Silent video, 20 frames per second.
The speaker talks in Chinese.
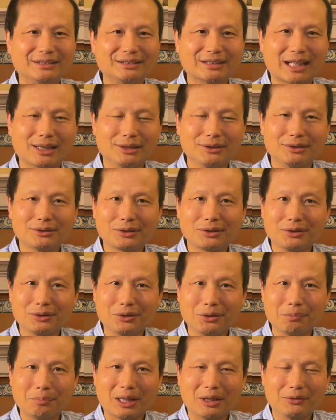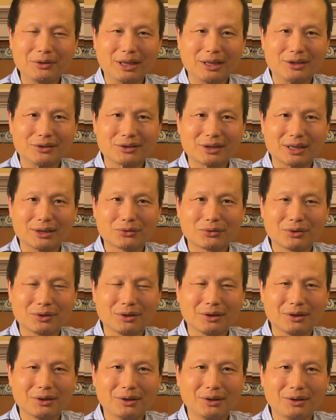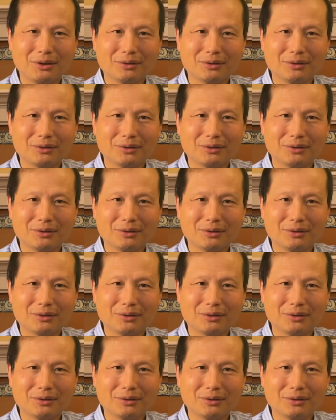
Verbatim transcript: 再继续表演下去